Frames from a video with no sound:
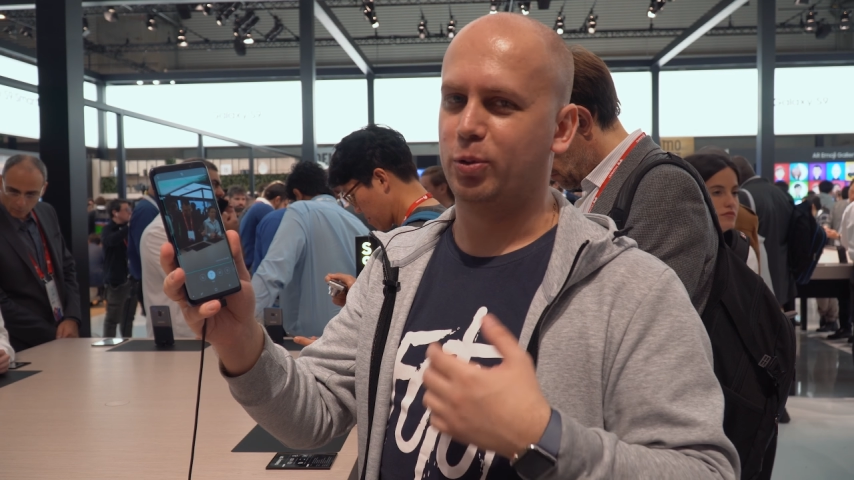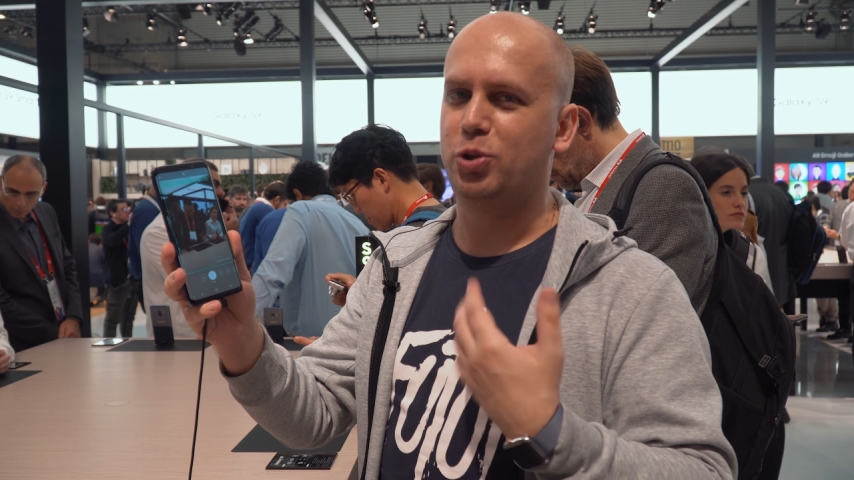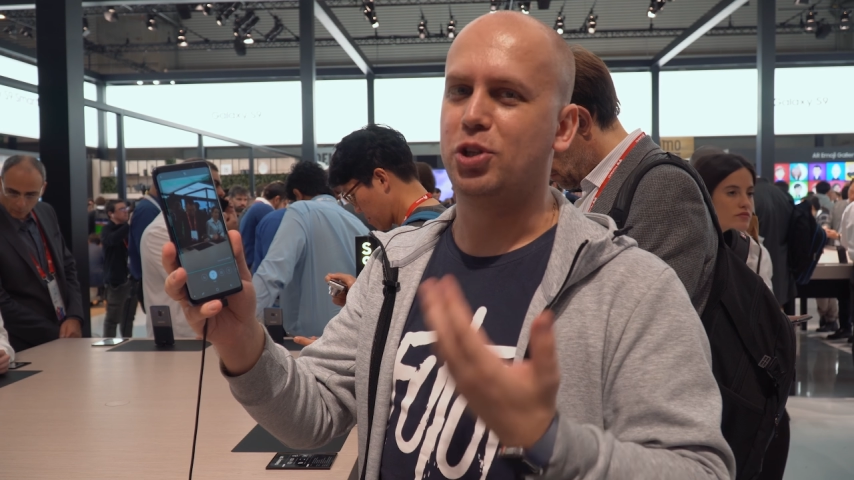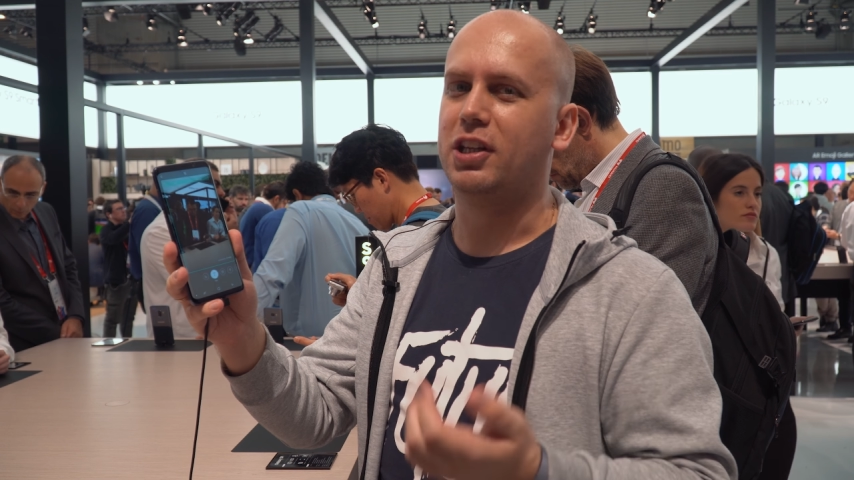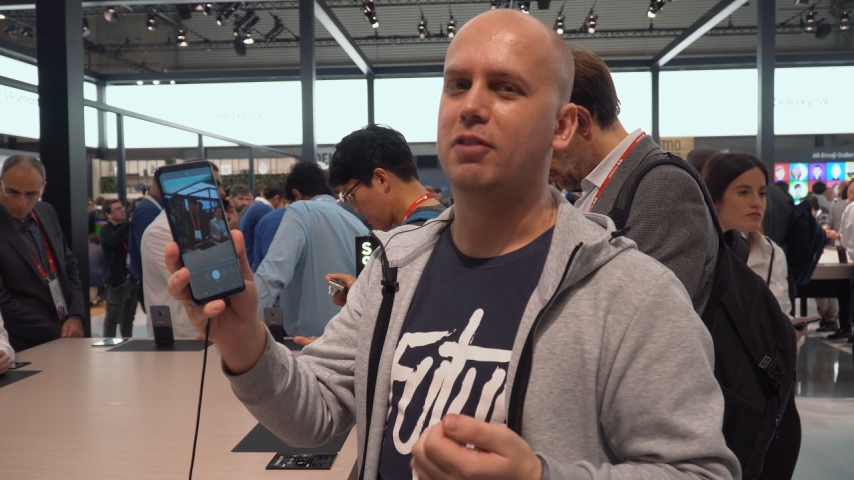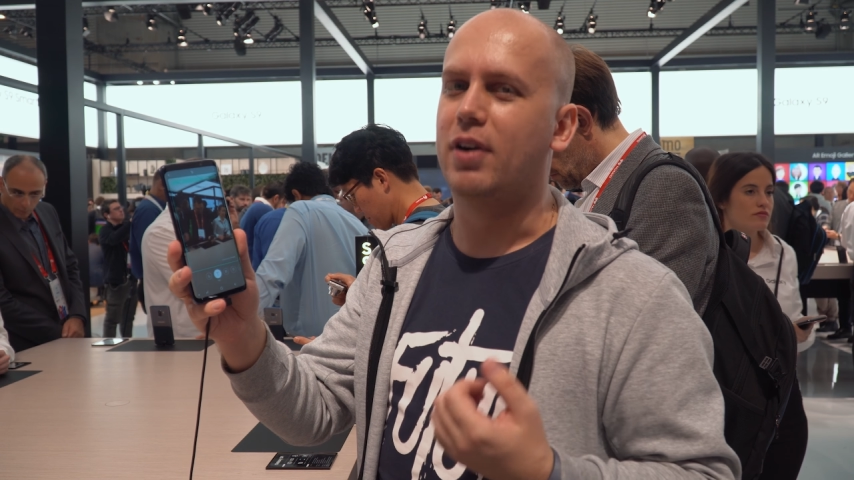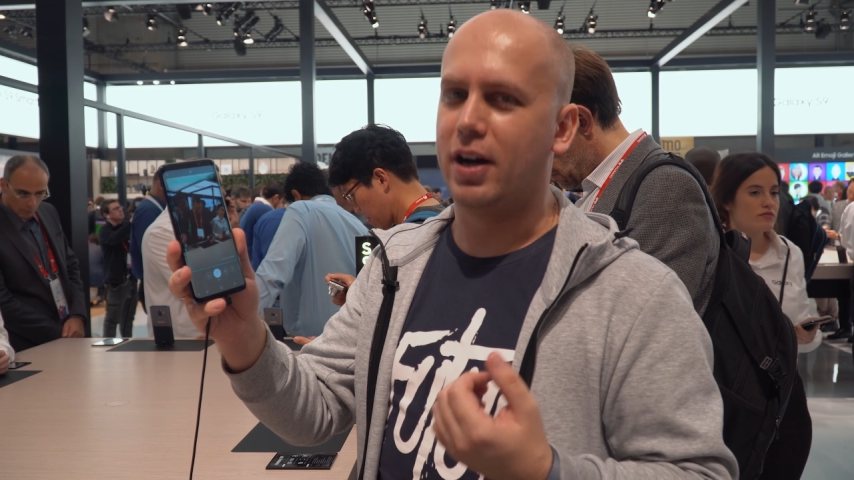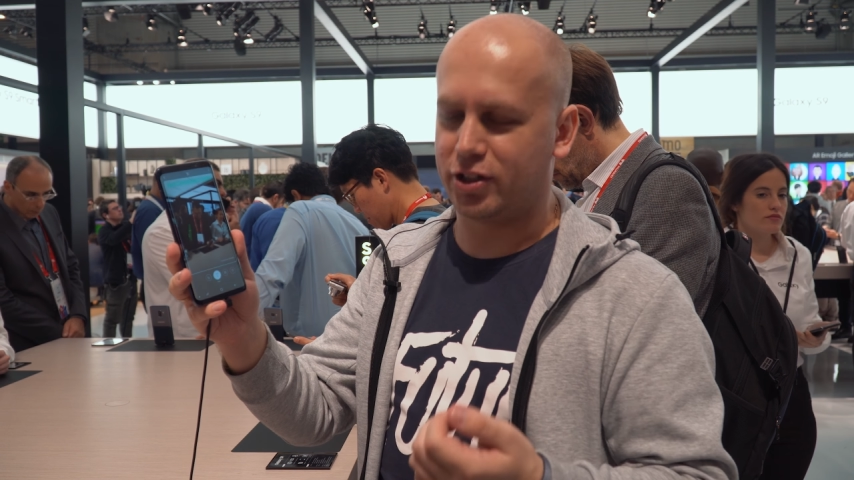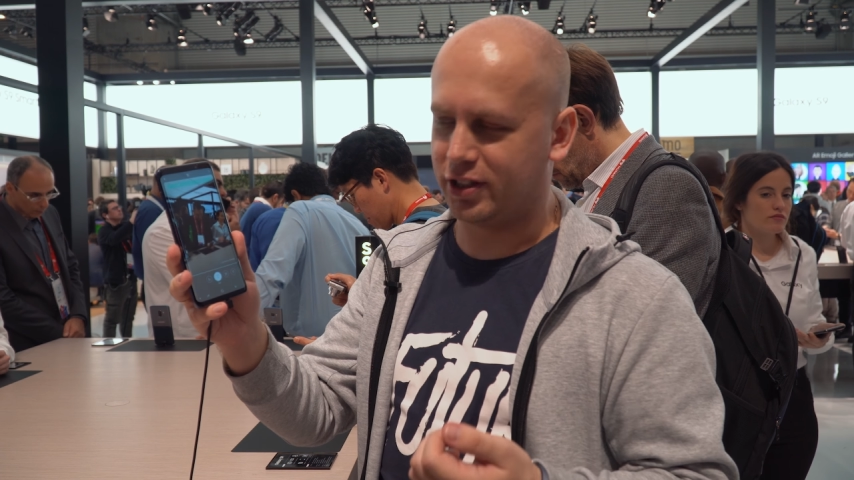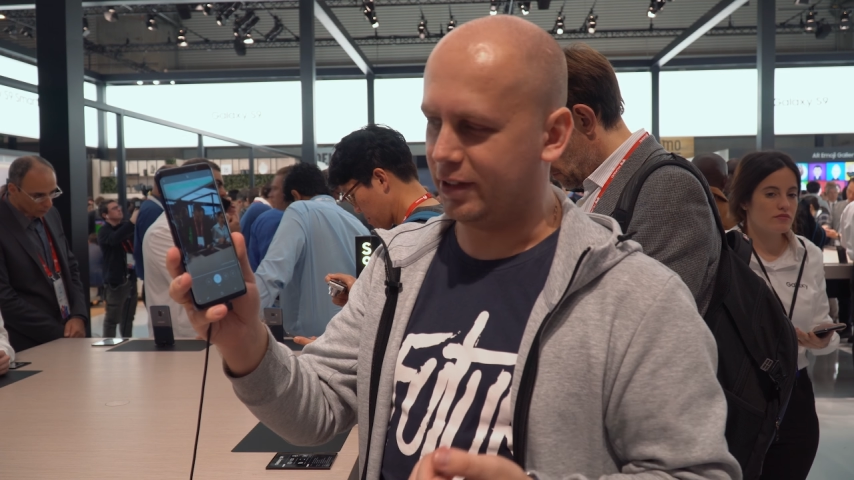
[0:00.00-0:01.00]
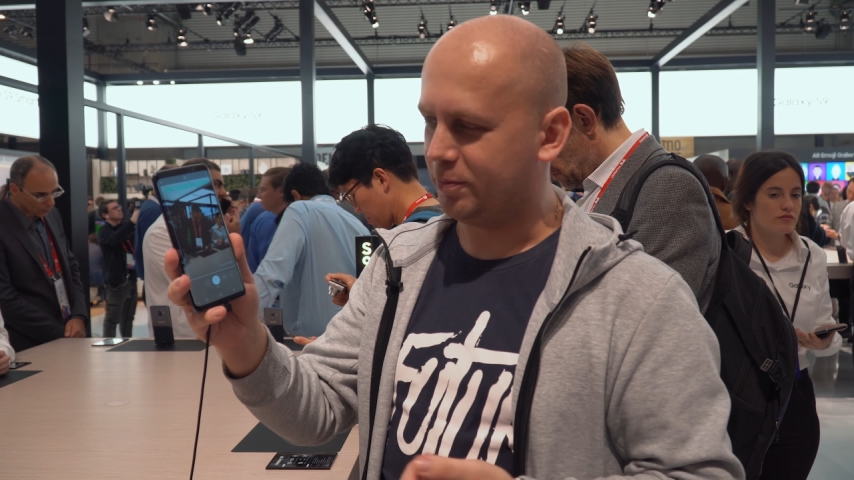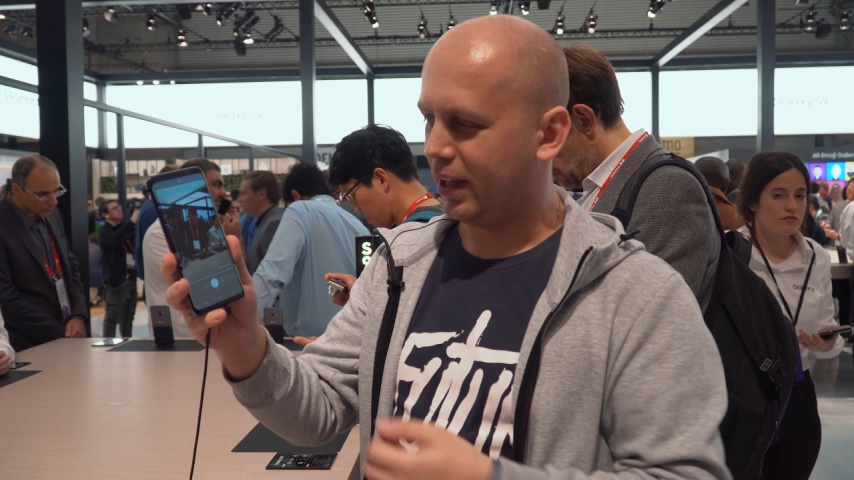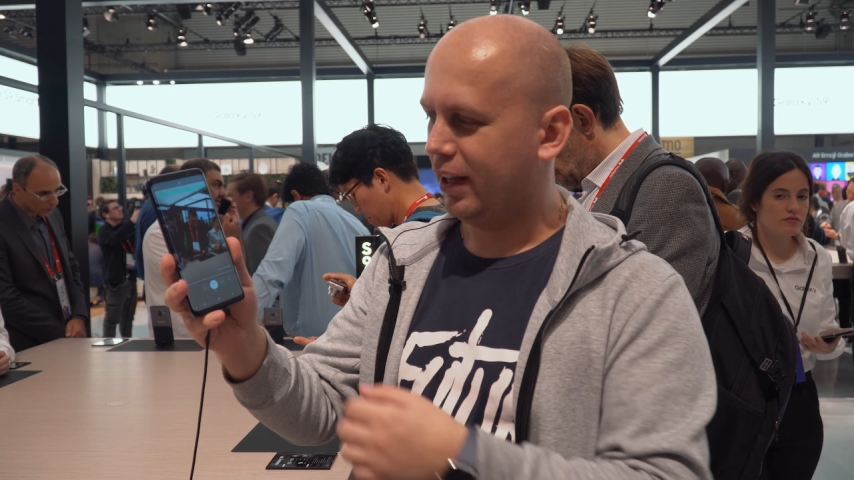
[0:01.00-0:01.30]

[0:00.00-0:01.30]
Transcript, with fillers: очень неважно.